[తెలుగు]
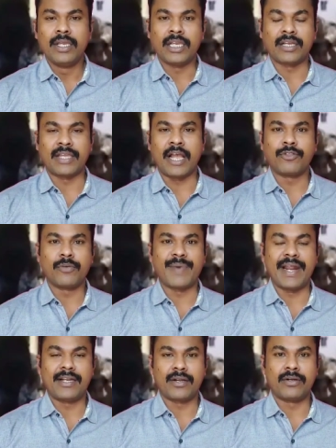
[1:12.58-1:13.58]
ఇక దాంతో
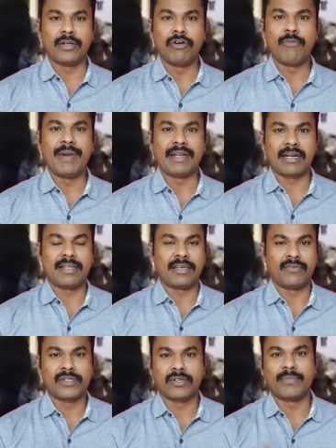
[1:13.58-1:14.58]
బయట డోర్ పెట్టాడు
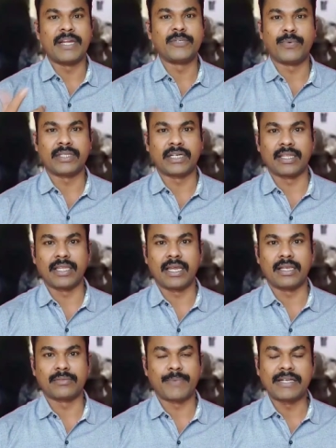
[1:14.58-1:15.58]
అనే విషయం కూడా మర్చిపోతాడు కదా
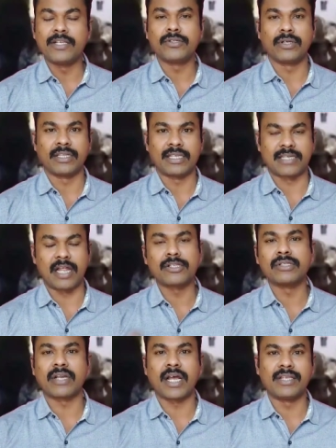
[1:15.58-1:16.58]
పట్టించుకోడు కదా
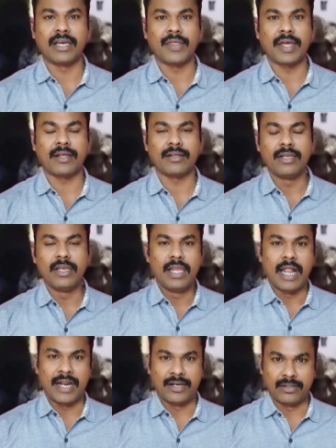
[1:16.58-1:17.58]
అసలు రాదు కదా
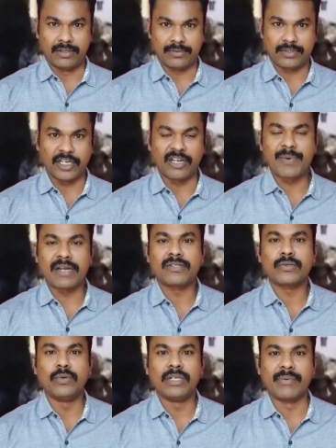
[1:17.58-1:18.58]
అండ్ చిన్నపిల్లల
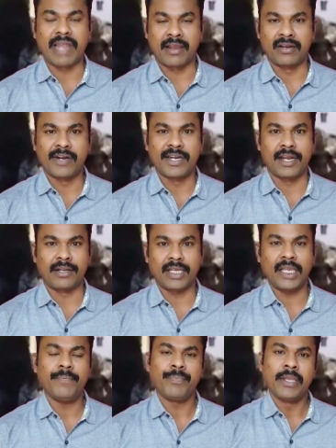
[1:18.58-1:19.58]
స్కూల్ కాబట్టి అంగన్వాడీ
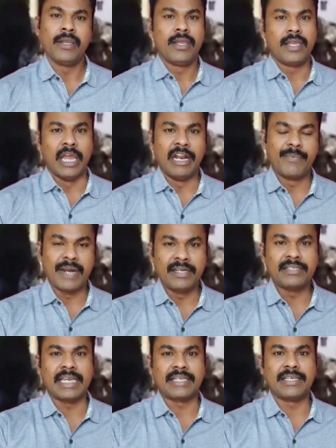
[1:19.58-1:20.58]
అంటే వెళ్ళేటప్పుడు
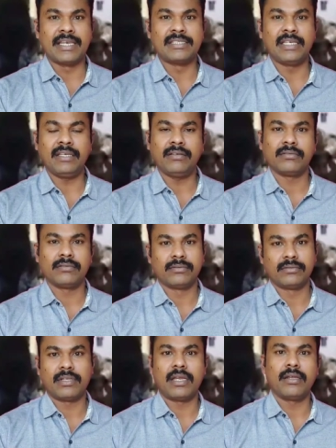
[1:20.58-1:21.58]
అన్నీ చెక్ చేసి
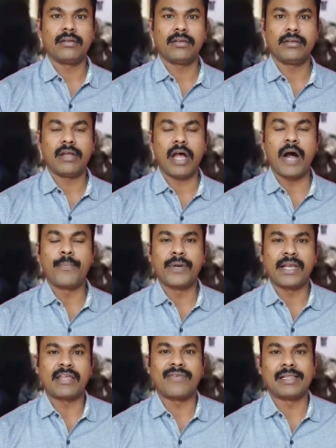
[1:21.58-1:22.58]

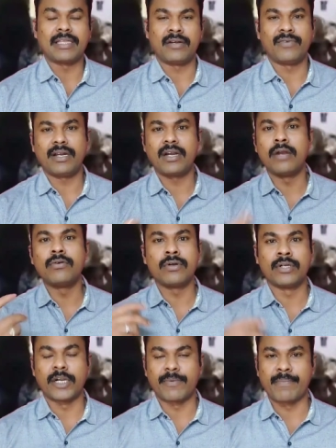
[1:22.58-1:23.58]
అప్పుడు కదా వెళ్తారని వెళ్ళి వాడు
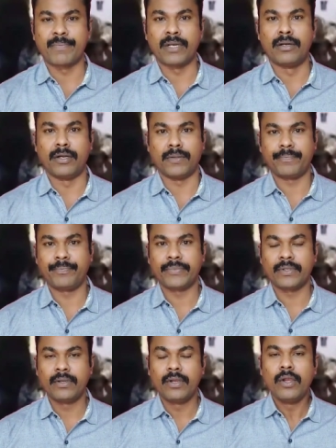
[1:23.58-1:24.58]
అనుకుని ఉంటాడు పిల్లడు
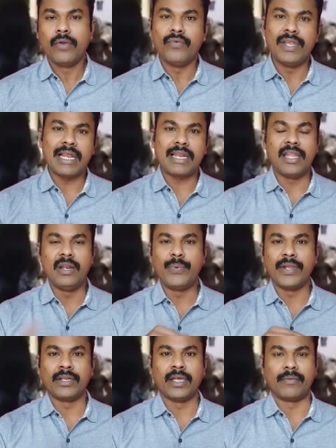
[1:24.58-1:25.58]
వీళ్ళు అలా
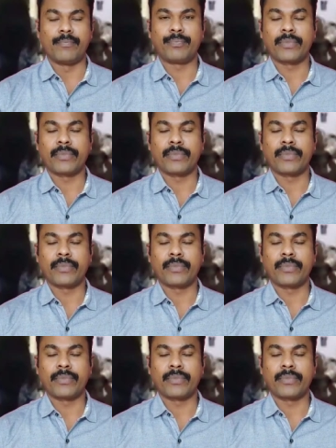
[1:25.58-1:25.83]
వెళ్ళిపోయినారు